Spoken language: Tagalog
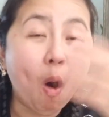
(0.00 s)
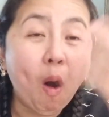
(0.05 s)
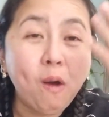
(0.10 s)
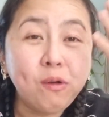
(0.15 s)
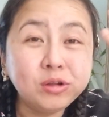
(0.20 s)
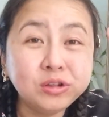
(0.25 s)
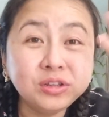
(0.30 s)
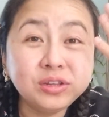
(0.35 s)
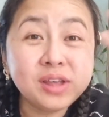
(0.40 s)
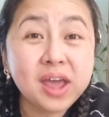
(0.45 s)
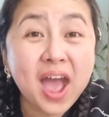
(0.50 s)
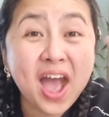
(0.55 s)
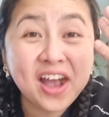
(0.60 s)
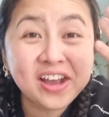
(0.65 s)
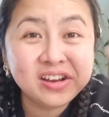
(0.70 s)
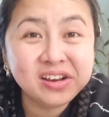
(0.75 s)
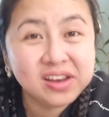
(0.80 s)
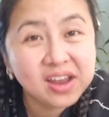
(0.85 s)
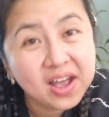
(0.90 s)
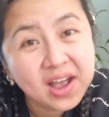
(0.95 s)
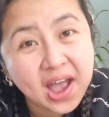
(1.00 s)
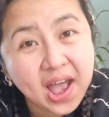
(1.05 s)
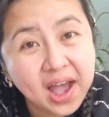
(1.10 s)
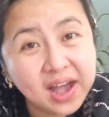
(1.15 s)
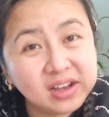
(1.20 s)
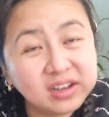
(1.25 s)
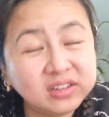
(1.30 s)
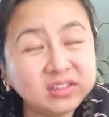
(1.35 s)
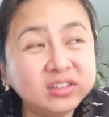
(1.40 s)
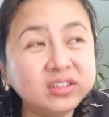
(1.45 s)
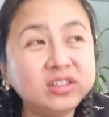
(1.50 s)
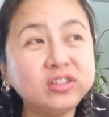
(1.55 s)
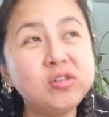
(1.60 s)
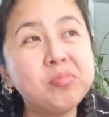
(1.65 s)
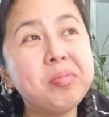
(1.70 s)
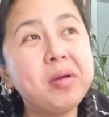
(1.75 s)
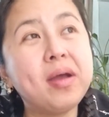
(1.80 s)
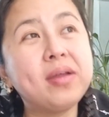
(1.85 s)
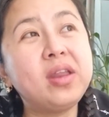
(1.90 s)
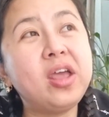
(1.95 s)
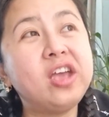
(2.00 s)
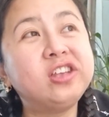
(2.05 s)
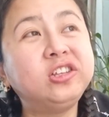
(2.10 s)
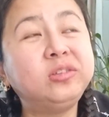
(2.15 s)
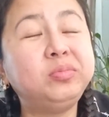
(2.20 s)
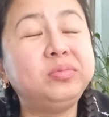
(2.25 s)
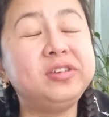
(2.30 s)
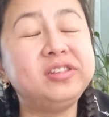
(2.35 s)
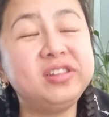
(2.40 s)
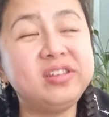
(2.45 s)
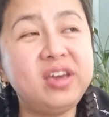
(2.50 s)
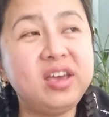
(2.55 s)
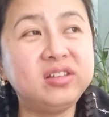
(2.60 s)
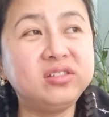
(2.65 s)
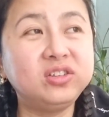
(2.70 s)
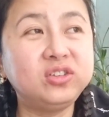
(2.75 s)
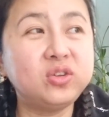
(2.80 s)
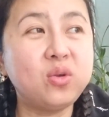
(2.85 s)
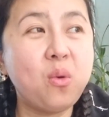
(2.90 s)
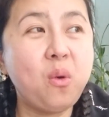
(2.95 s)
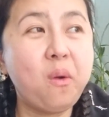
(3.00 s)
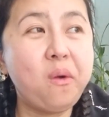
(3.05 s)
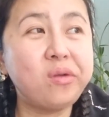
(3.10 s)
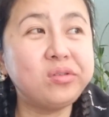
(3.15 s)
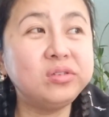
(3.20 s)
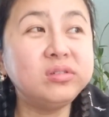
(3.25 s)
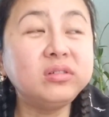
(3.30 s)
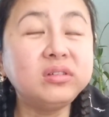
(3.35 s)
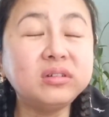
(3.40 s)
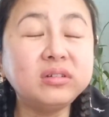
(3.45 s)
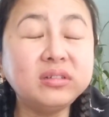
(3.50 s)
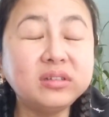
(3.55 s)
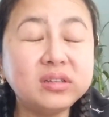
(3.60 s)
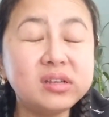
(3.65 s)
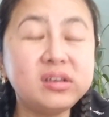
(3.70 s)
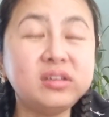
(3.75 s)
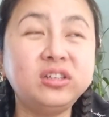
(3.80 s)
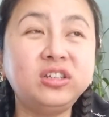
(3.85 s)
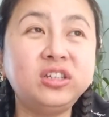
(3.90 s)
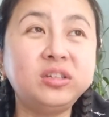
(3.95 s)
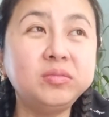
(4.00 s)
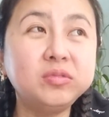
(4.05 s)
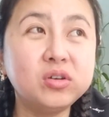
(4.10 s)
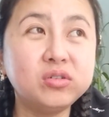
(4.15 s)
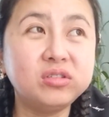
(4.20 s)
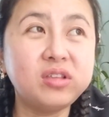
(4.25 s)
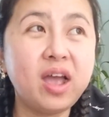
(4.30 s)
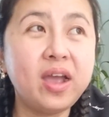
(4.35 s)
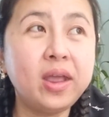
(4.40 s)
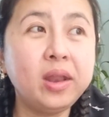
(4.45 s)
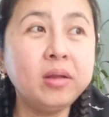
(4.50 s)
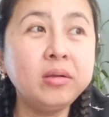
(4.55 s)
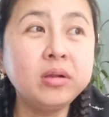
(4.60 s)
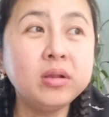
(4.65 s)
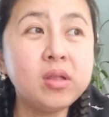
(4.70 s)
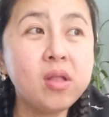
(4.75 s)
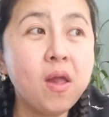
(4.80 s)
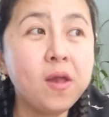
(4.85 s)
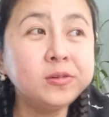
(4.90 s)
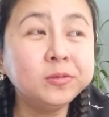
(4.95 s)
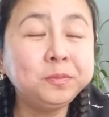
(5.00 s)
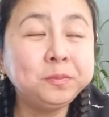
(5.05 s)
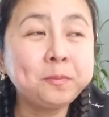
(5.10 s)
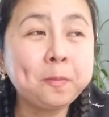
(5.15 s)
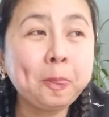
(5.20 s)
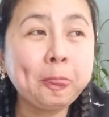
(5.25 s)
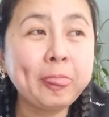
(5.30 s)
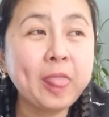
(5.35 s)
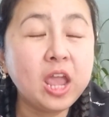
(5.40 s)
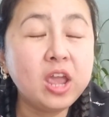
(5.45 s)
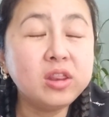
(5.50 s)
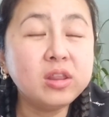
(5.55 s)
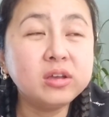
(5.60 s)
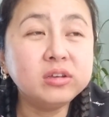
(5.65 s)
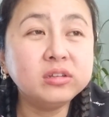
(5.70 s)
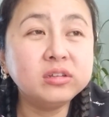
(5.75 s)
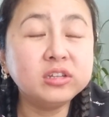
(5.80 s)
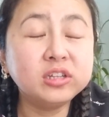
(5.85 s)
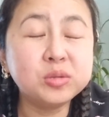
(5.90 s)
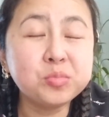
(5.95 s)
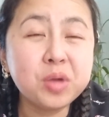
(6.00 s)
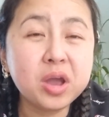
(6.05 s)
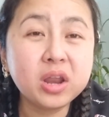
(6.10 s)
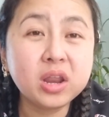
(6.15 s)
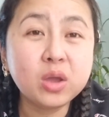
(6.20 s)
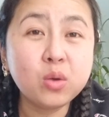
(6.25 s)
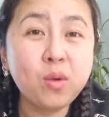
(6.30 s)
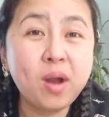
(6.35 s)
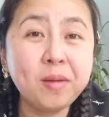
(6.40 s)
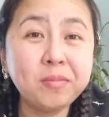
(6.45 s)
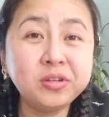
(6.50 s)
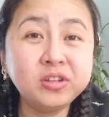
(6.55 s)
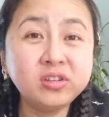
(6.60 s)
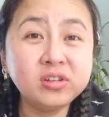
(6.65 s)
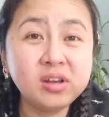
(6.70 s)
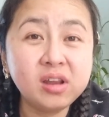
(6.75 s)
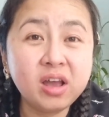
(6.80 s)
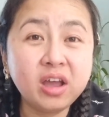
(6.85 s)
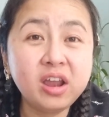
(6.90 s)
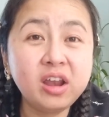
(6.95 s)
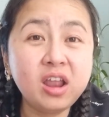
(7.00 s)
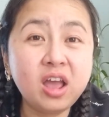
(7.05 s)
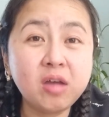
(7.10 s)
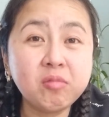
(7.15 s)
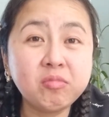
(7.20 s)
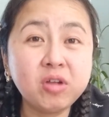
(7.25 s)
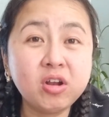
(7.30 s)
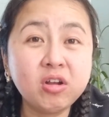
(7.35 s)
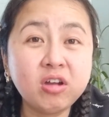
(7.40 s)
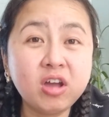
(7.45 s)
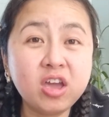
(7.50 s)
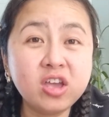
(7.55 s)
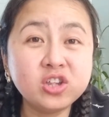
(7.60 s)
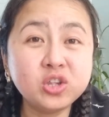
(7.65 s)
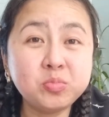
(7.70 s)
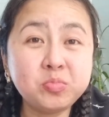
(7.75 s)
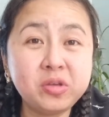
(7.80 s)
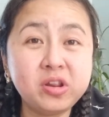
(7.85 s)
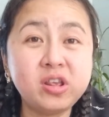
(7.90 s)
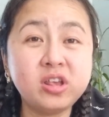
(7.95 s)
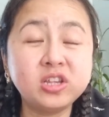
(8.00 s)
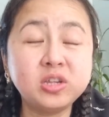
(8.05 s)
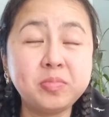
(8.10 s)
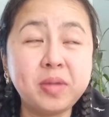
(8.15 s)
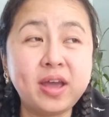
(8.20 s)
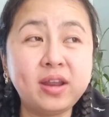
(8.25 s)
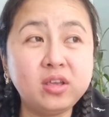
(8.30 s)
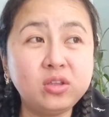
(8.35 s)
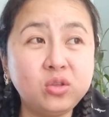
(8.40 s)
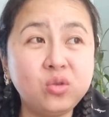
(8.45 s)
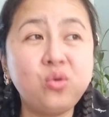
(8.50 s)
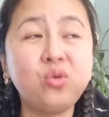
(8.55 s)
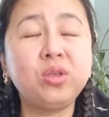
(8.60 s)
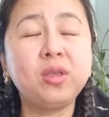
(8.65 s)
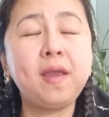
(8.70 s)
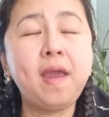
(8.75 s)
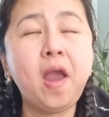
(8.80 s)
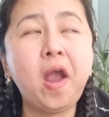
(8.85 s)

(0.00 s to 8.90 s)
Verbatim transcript: Yun ay akin lang ha, kasi hindi ko pa nga na-experience. So, yun lang ang naisip ko dahil yun ang isa sa mga requirements nila, kailangan meron kang experience para doon.